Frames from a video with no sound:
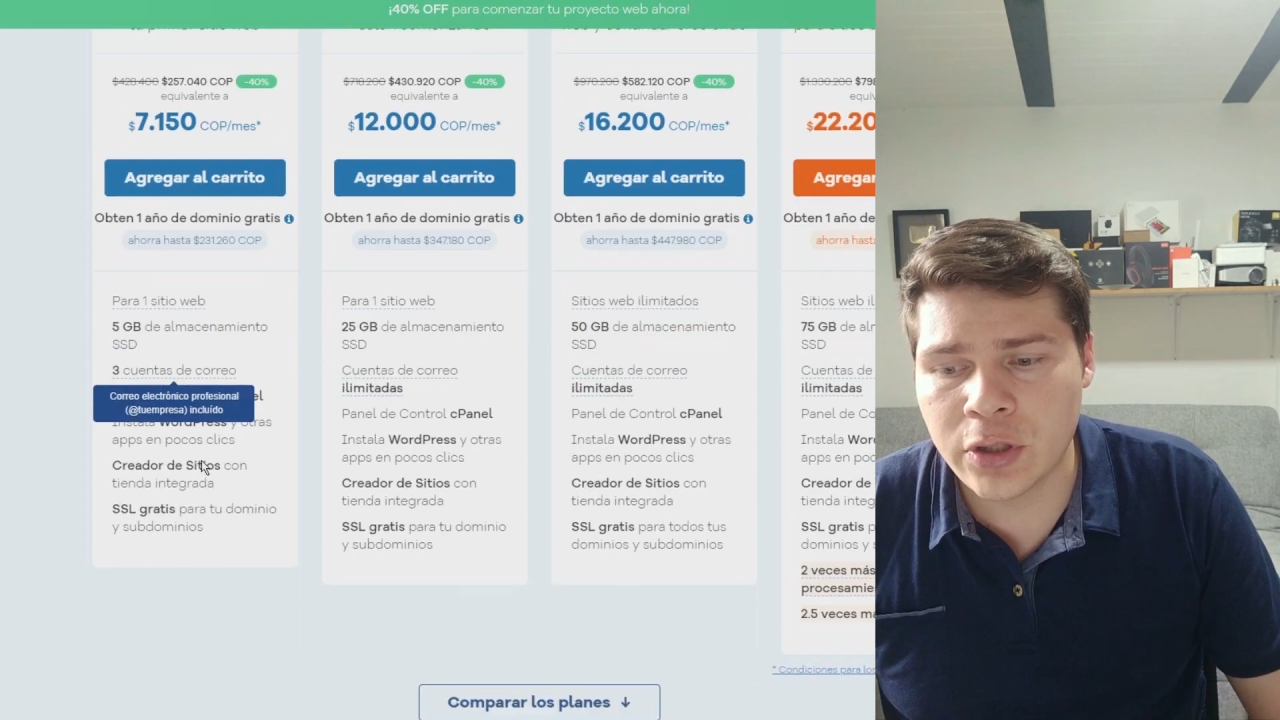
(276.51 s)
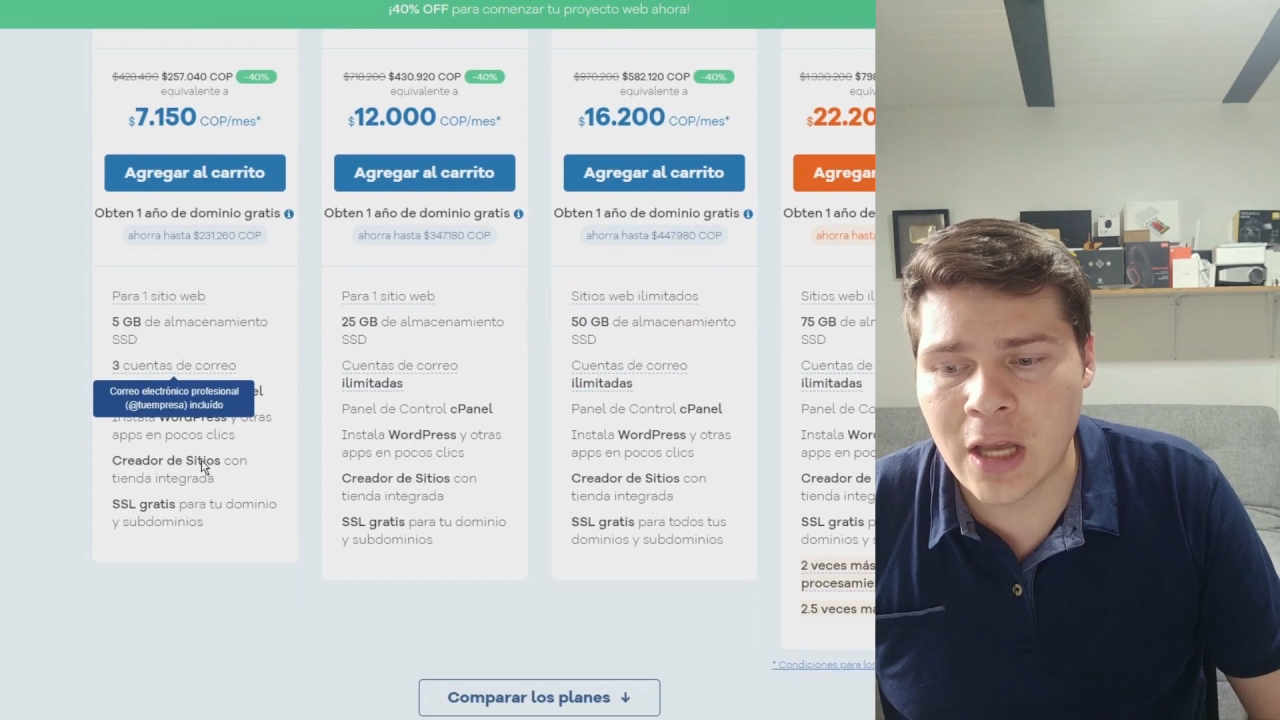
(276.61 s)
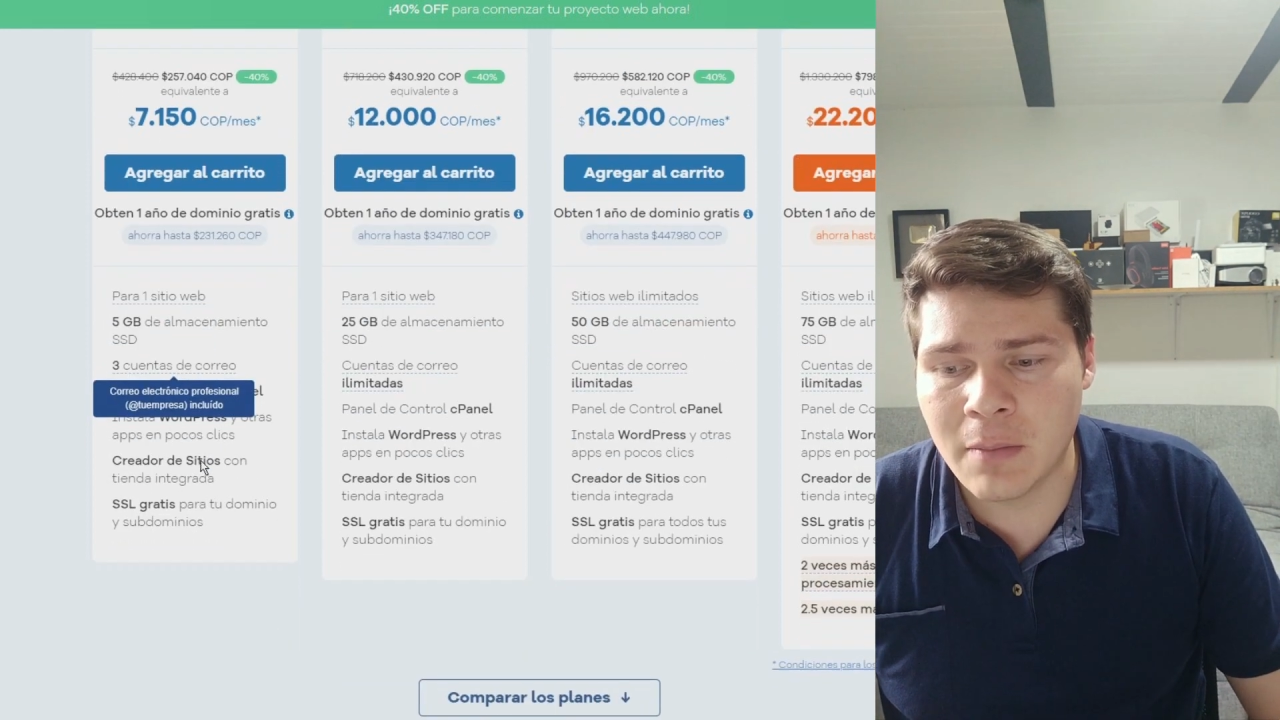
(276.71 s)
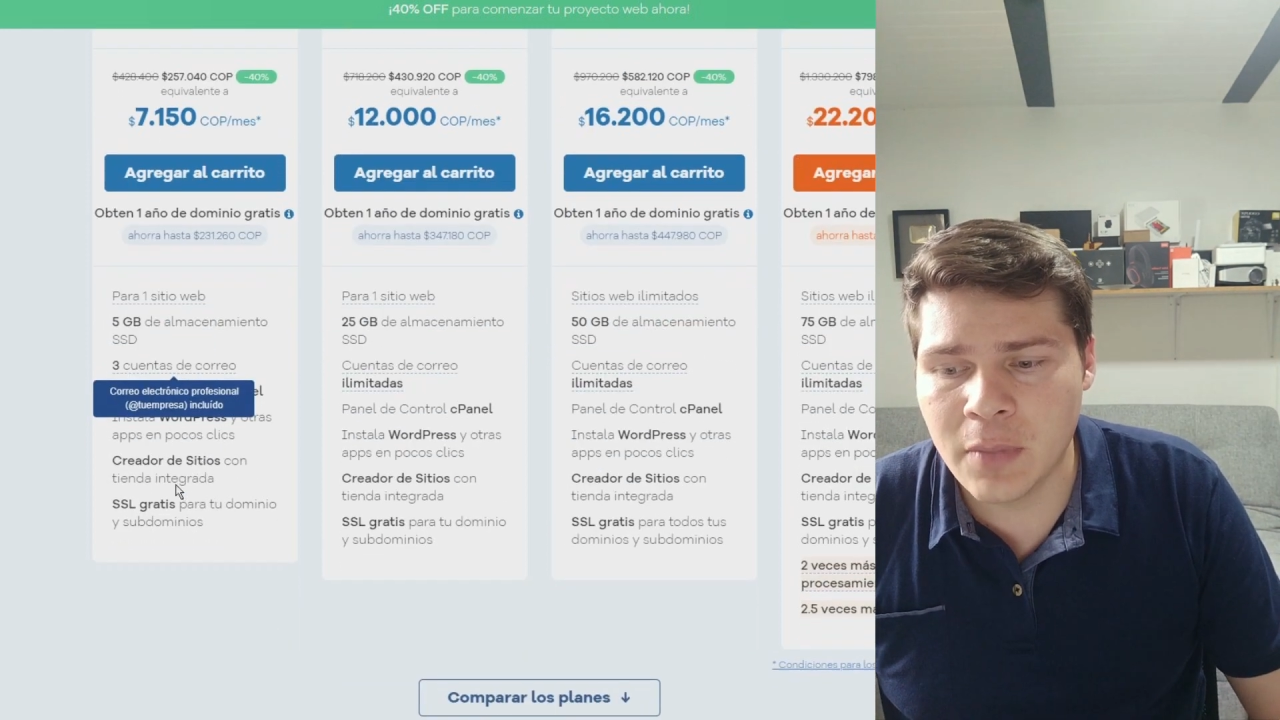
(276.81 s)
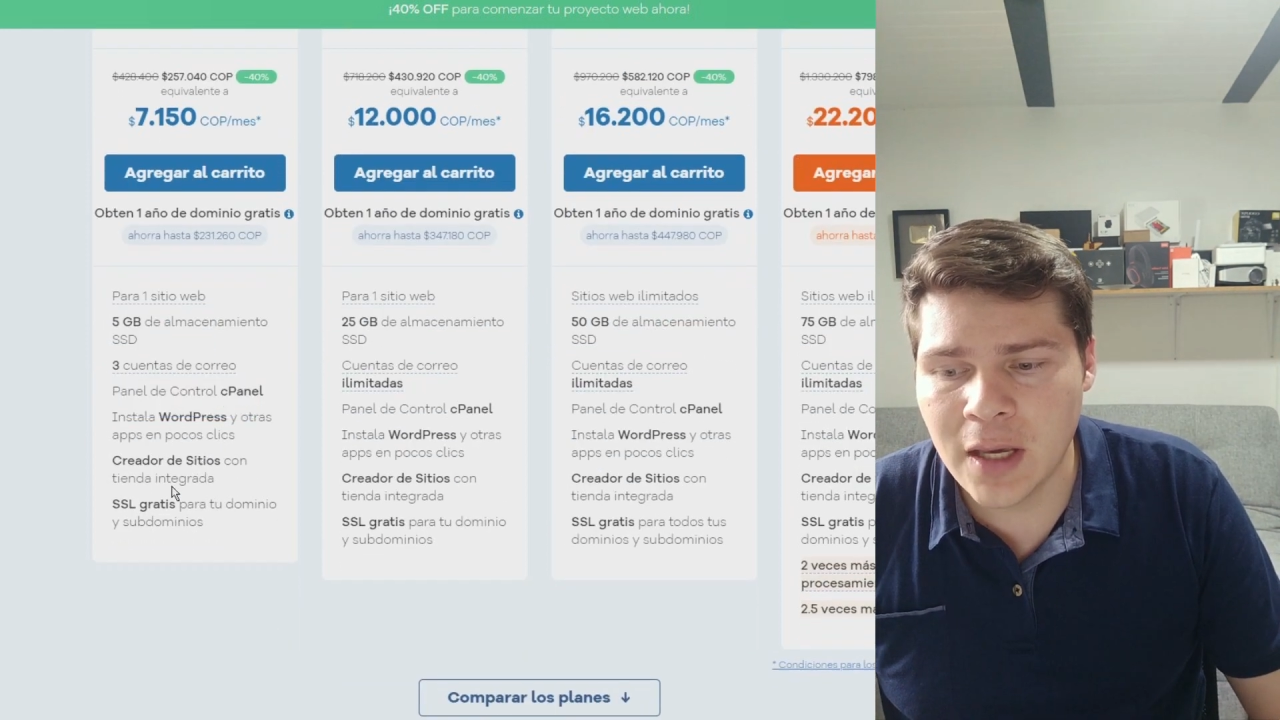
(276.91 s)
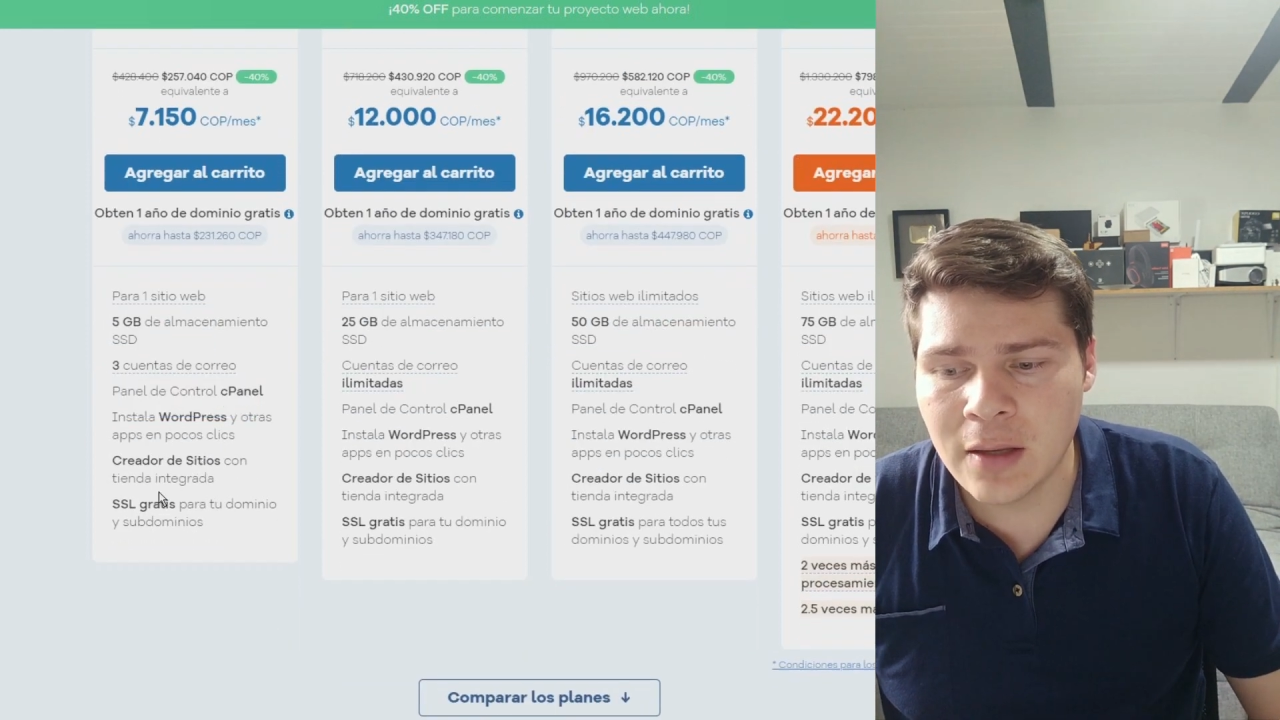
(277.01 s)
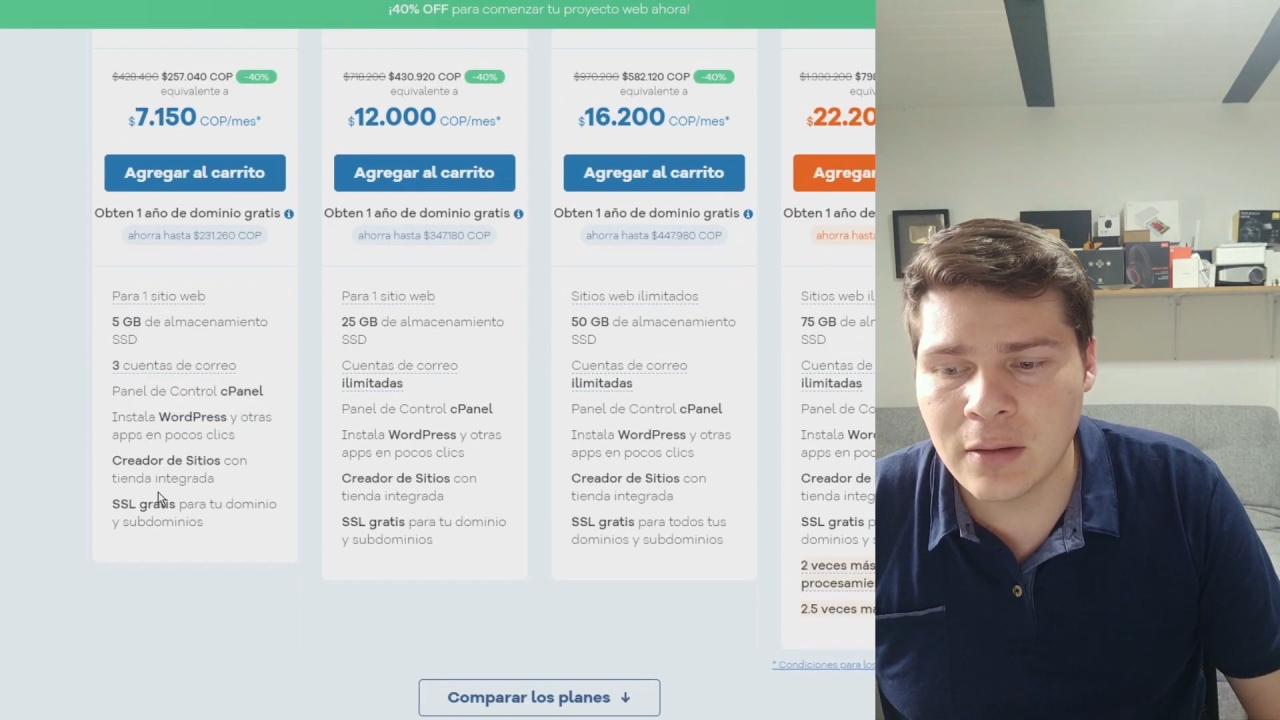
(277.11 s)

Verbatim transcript: también